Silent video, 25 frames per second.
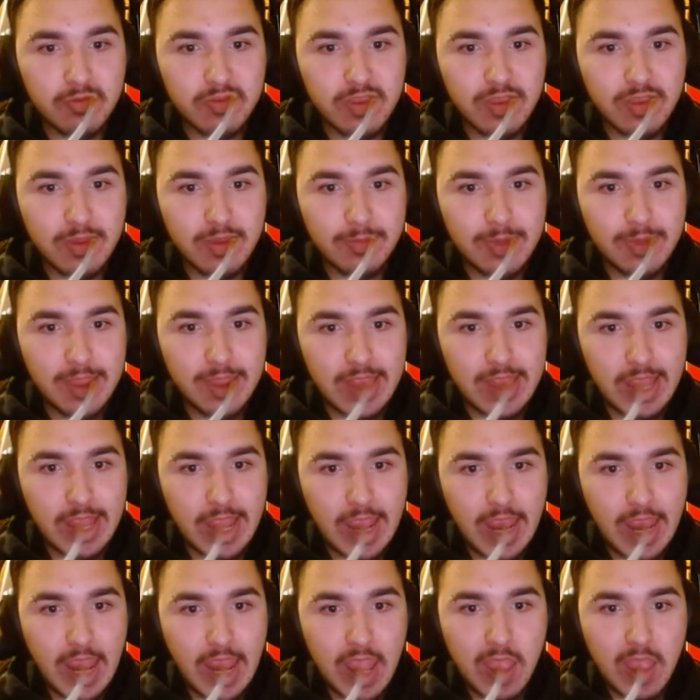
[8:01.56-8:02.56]
positivamente
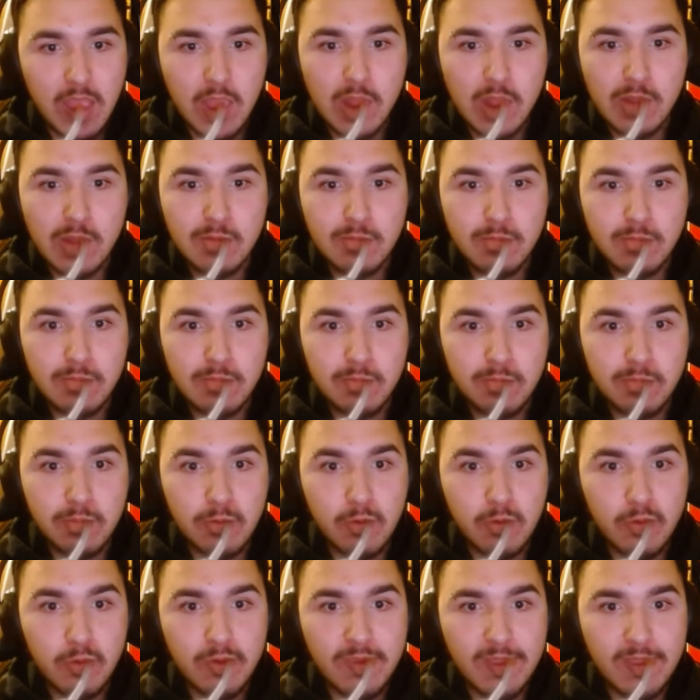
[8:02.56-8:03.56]
è che
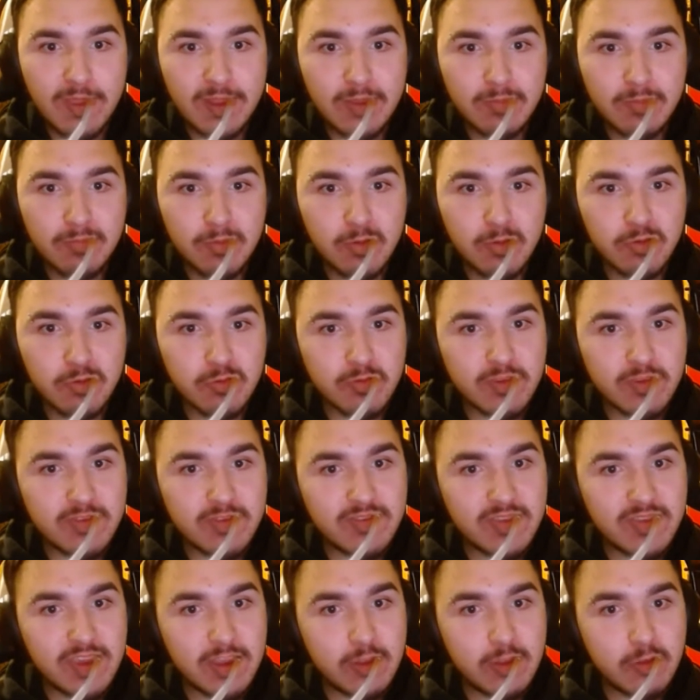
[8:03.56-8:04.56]
lui ha risposto
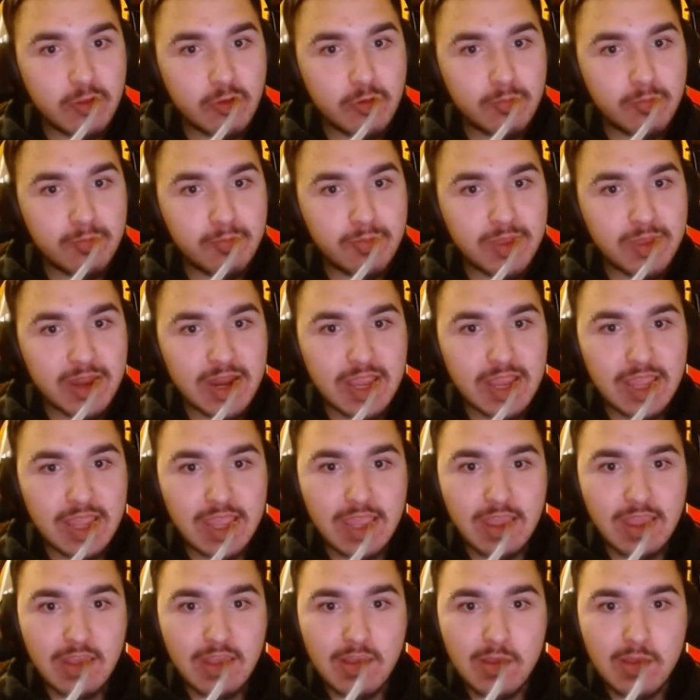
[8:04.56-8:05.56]
di sì non
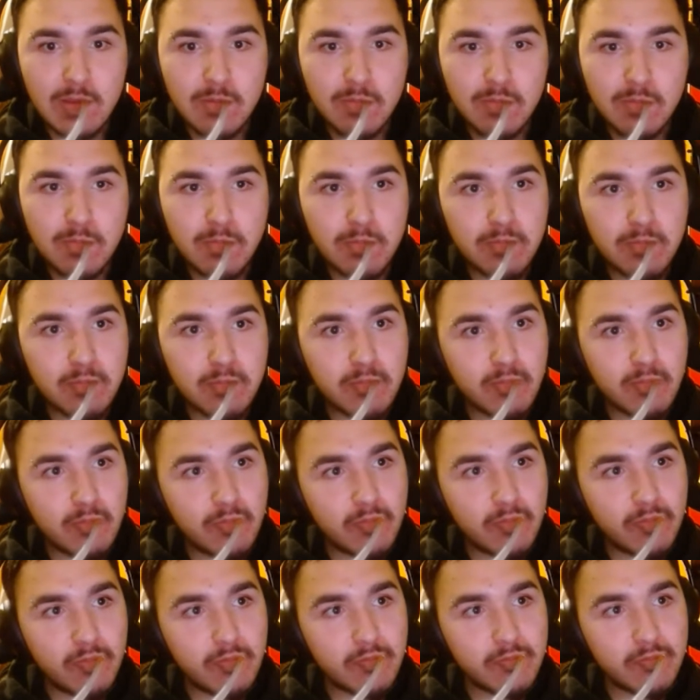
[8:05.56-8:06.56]
perché
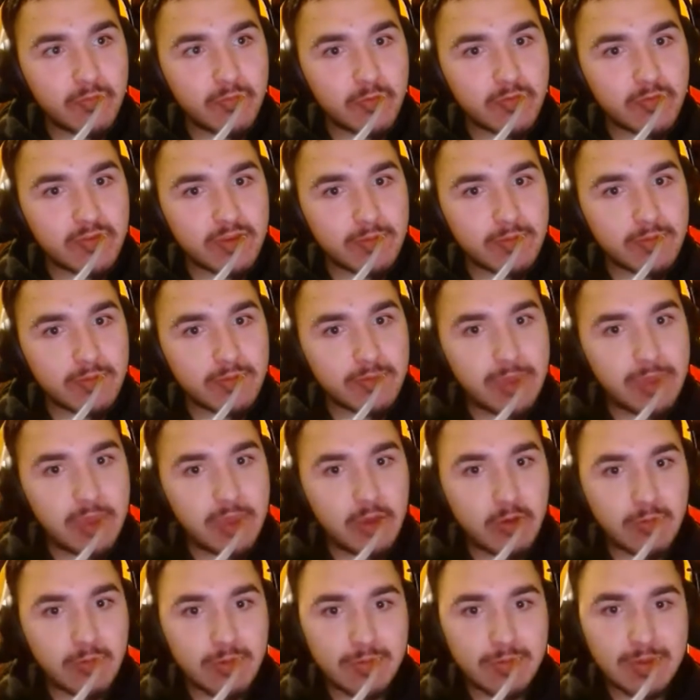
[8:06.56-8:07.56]
mh, fosse mio
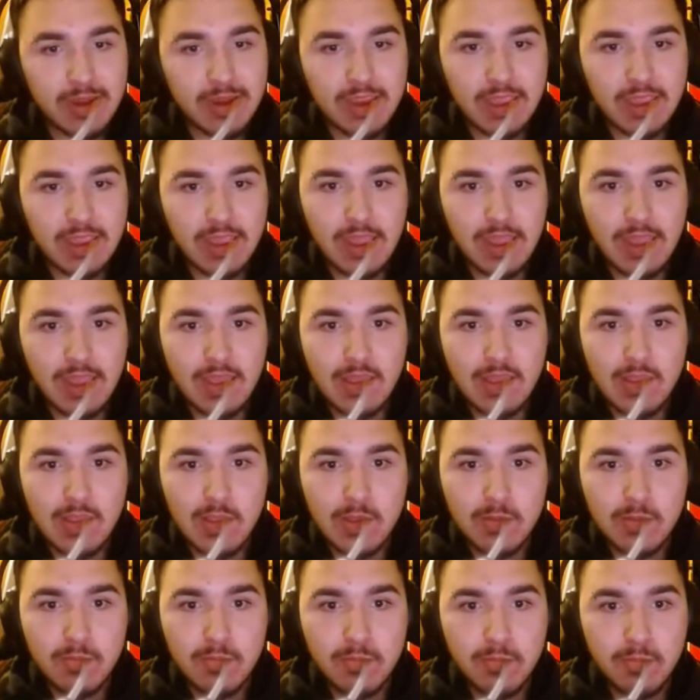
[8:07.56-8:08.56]
amico, ma
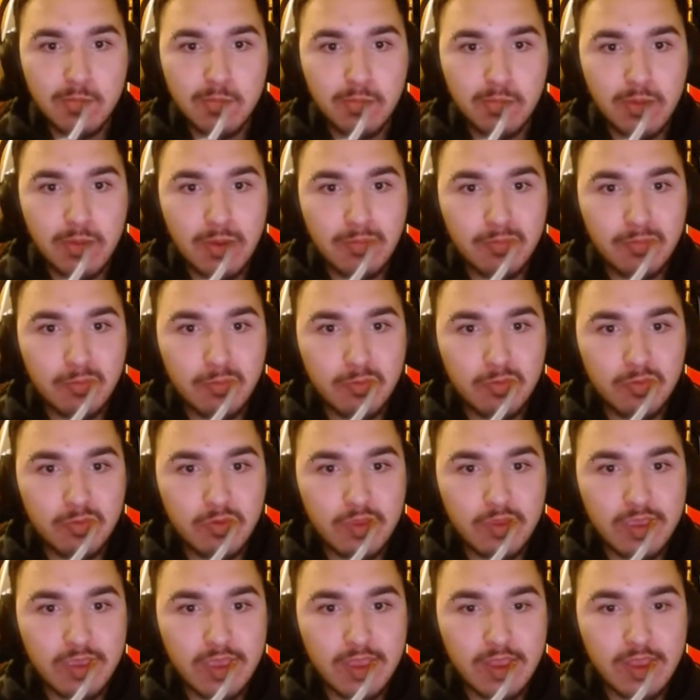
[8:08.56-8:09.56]
perché
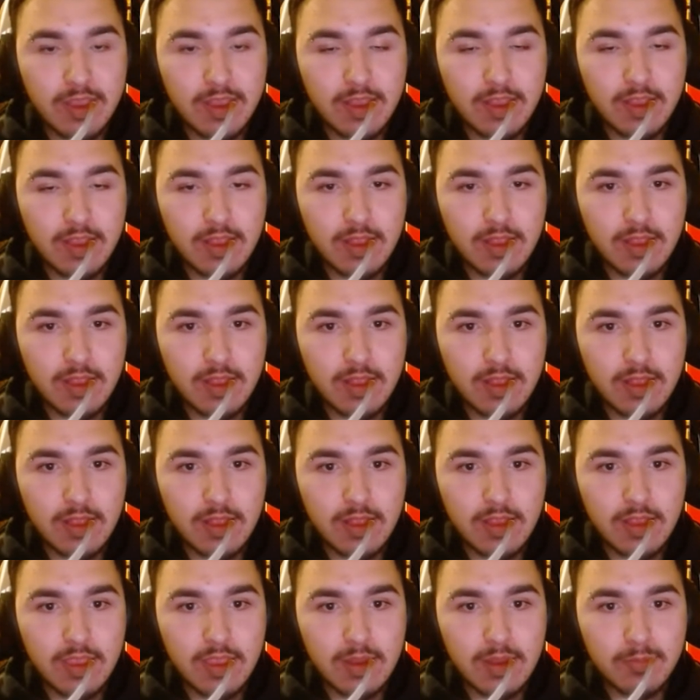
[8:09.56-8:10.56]
appunto gli, mh,
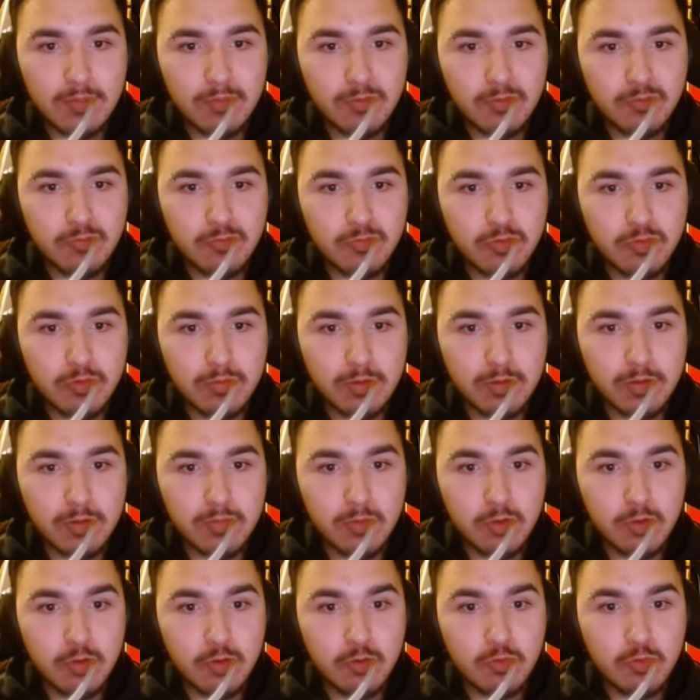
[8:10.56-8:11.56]
gli era piaciuto
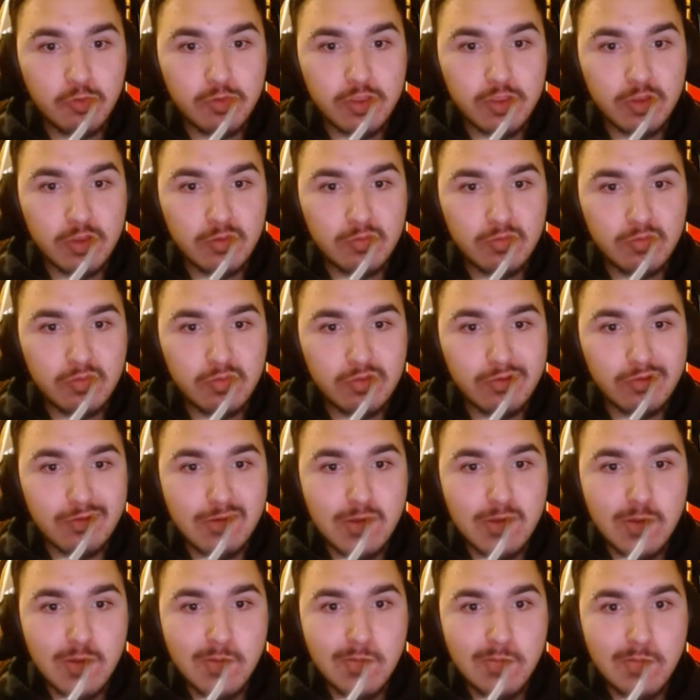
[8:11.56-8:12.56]
proprio il
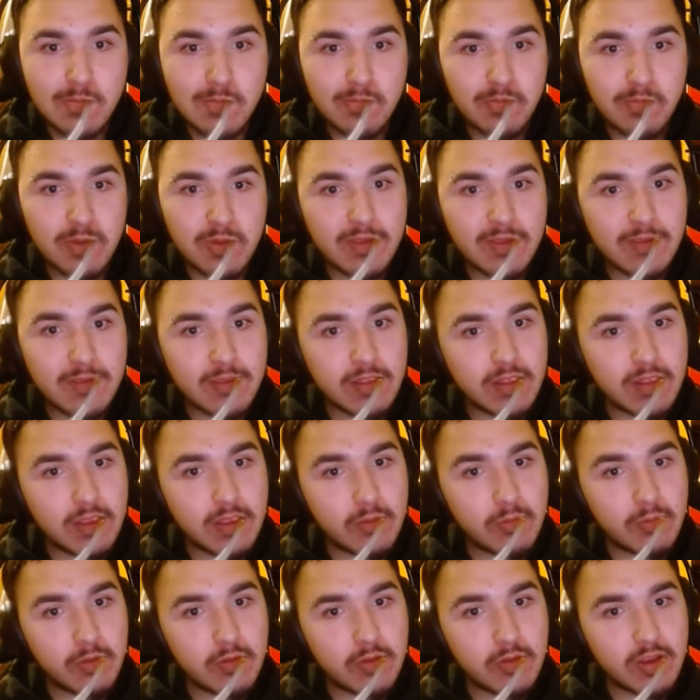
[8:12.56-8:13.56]
contenuto per,
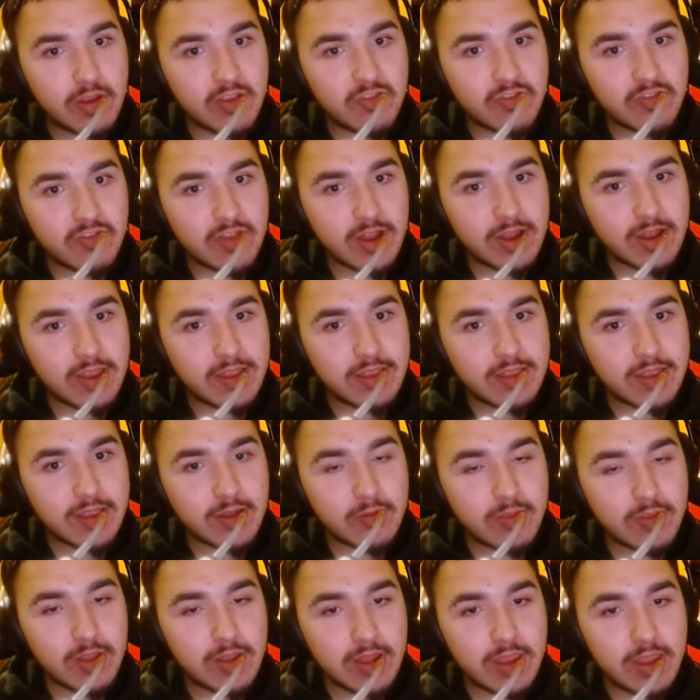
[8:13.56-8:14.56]
di quello che c'era
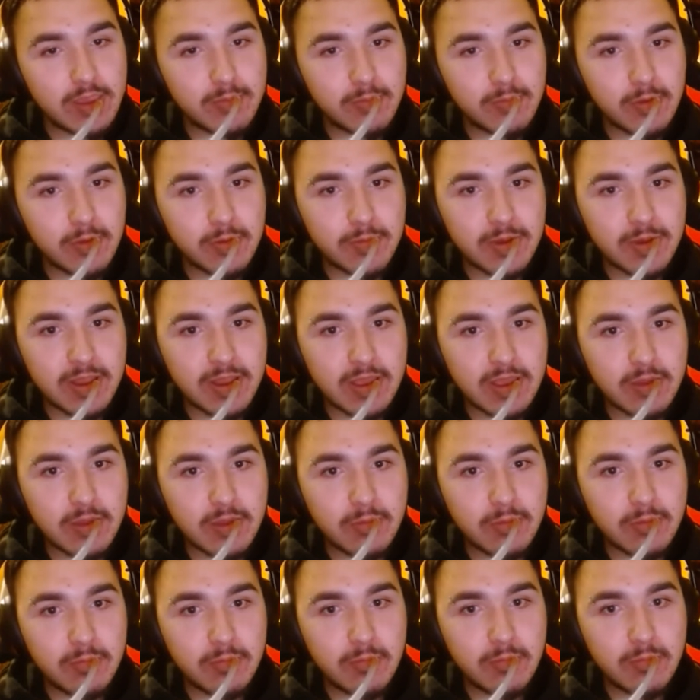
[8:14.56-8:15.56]
all'interno del libro, perché
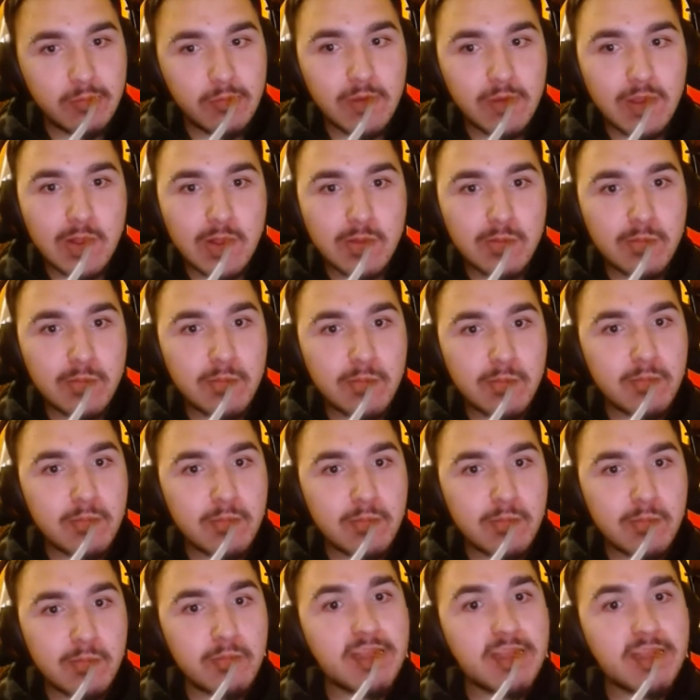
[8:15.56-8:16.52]
comunque